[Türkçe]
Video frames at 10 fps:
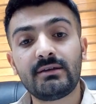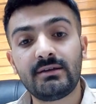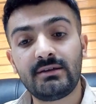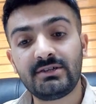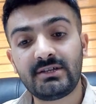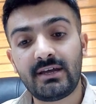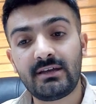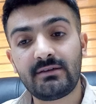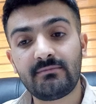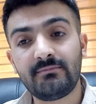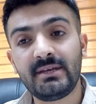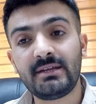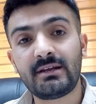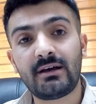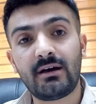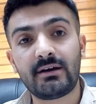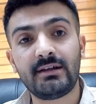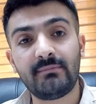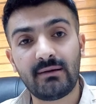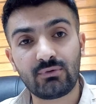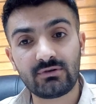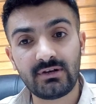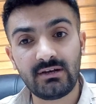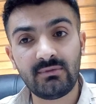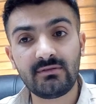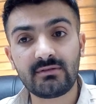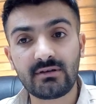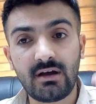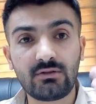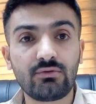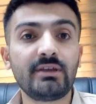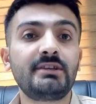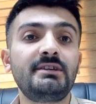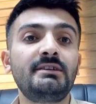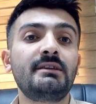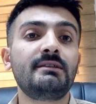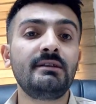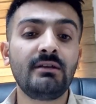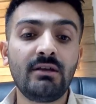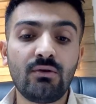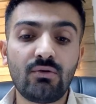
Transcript: e, işte bir ya da aday memur dediğimiz kadroya geçecektir.